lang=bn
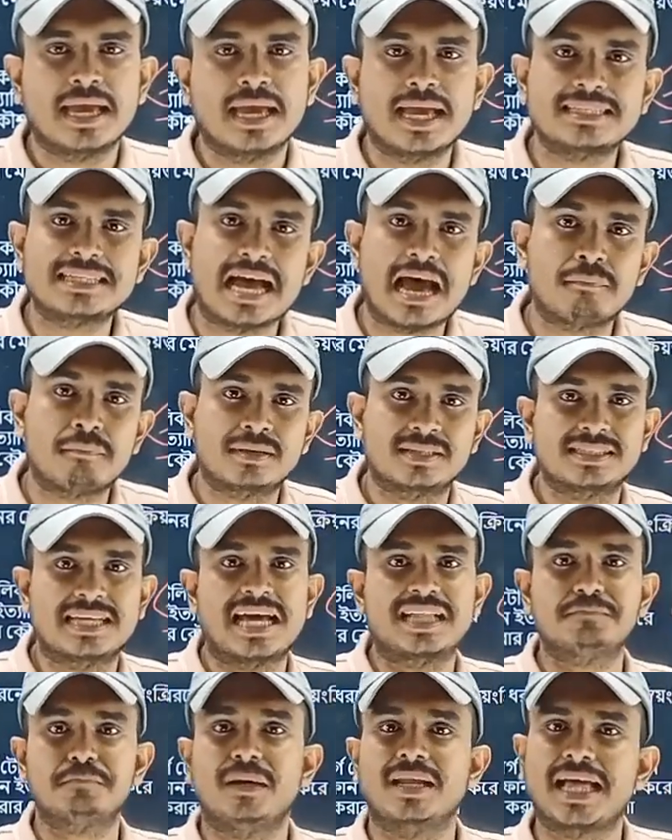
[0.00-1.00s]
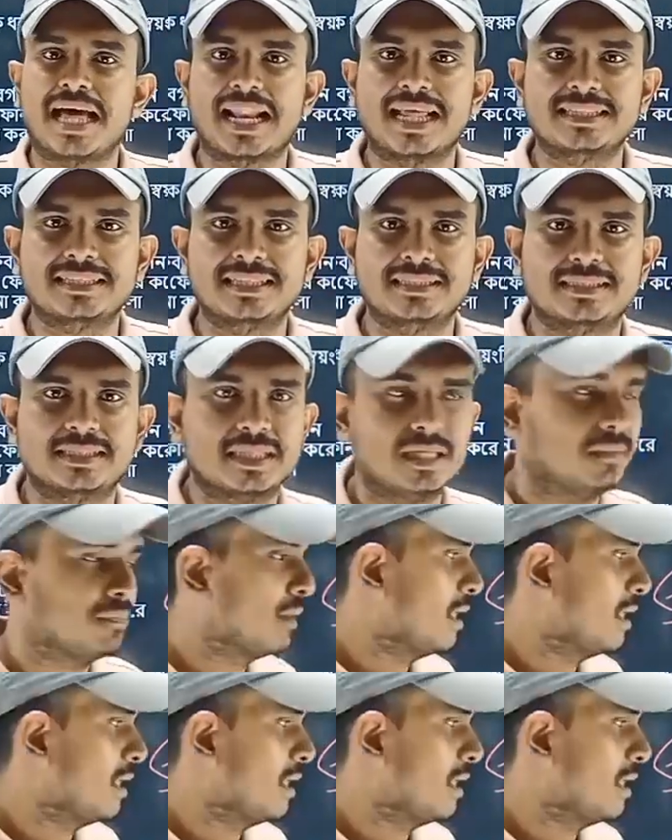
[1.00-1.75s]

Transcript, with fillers: এই যে আমরা যে হাত পা নাড়াইতেছি